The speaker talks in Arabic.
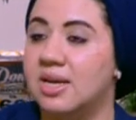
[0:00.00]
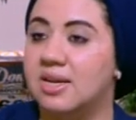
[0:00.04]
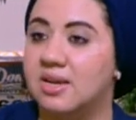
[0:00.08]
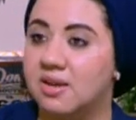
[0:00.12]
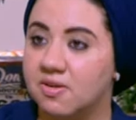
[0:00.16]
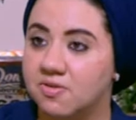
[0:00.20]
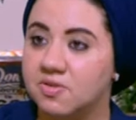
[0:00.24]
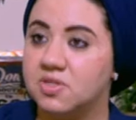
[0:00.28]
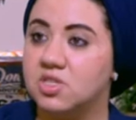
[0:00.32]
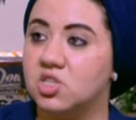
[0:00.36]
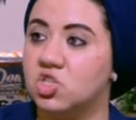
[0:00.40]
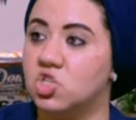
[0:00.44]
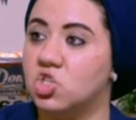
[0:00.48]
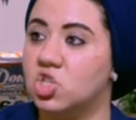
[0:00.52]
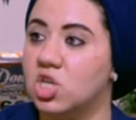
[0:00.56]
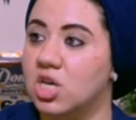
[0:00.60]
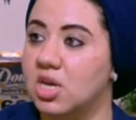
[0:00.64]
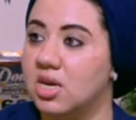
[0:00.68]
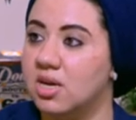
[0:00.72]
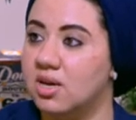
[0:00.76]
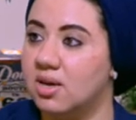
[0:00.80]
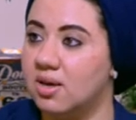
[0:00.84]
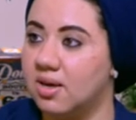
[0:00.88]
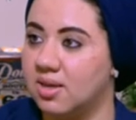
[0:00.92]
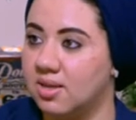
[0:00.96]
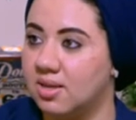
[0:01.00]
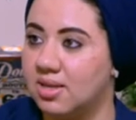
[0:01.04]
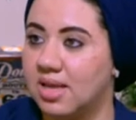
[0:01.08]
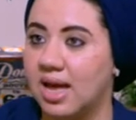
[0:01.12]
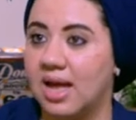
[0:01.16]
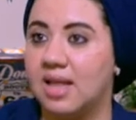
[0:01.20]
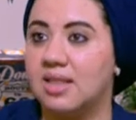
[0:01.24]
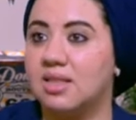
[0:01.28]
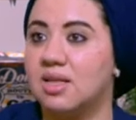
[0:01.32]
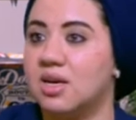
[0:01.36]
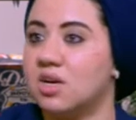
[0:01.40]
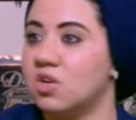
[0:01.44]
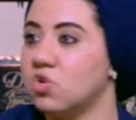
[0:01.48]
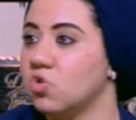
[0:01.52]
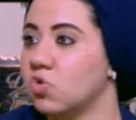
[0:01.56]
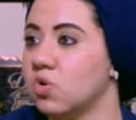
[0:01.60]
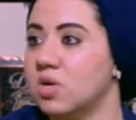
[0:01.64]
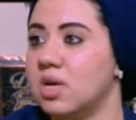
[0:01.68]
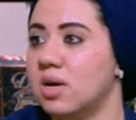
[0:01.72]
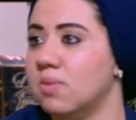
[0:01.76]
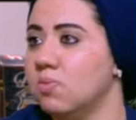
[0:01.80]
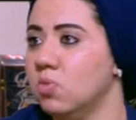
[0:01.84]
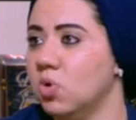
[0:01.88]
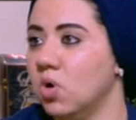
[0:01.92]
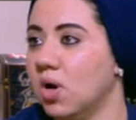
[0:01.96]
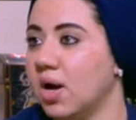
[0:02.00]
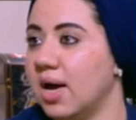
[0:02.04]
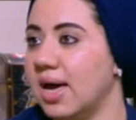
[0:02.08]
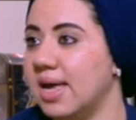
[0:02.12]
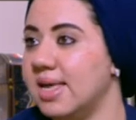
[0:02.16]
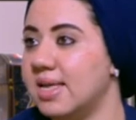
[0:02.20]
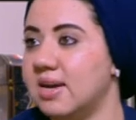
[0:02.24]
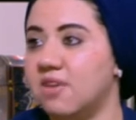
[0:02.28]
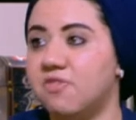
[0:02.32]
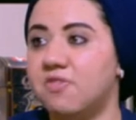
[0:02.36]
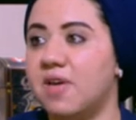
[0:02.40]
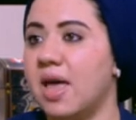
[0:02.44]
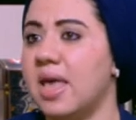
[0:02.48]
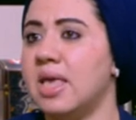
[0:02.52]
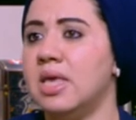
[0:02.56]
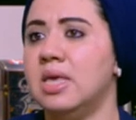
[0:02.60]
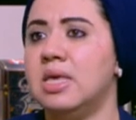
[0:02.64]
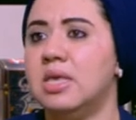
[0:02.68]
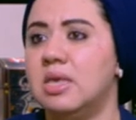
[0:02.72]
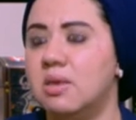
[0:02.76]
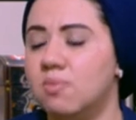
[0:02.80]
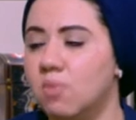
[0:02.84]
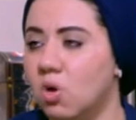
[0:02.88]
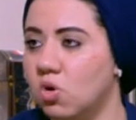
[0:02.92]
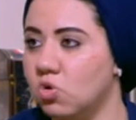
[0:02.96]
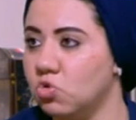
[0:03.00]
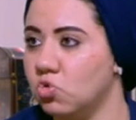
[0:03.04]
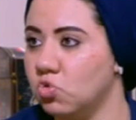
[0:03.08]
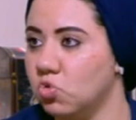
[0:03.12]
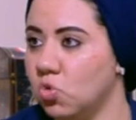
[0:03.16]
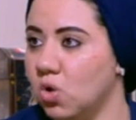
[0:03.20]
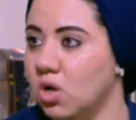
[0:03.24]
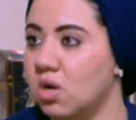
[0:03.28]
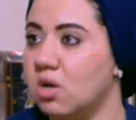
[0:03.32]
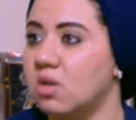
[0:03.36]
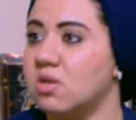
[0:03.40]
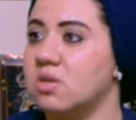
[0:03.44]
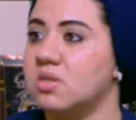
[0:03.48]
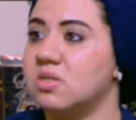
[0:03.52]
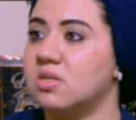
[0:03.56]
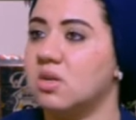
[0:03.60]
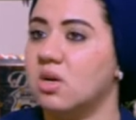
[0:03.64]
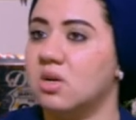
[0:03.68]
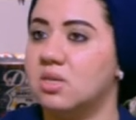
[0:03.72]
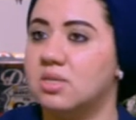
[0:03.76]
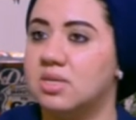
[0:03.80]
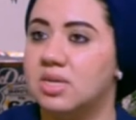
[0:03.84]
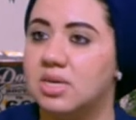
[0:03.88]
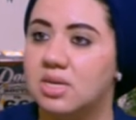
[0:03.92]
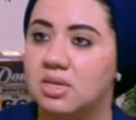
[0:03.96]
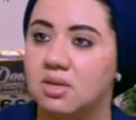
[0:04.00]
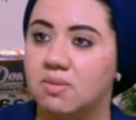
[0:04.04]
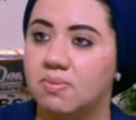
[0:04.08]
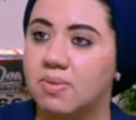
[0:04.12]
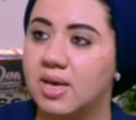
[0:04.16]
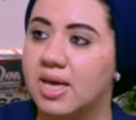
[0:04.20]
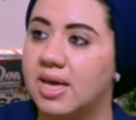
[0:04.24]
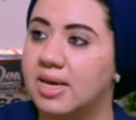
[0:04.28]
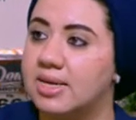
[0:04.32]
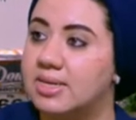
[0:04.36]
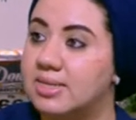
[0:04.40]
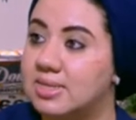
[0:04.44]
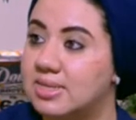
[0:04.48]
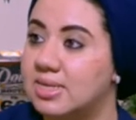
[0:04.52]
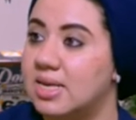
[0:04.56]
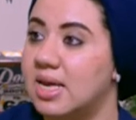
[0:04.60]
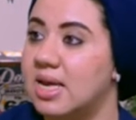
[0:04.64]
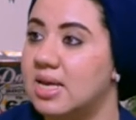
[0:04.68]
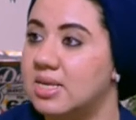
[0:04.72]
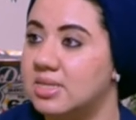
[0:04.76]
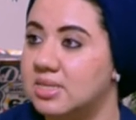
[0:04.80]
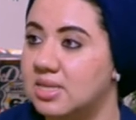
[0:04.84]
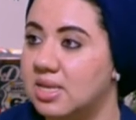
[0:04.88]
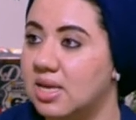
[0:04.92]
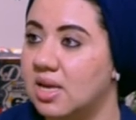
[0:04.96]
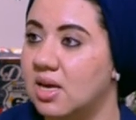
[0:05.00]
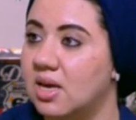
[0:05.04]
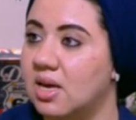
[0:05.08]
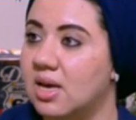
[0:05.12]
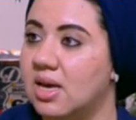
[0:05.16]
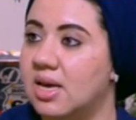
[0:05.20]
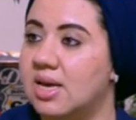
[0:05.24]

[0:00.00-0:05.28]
نفس الشيء انت عندك رؤيه مغايره في اي موضوع اقتصادي اجتماعي سياسي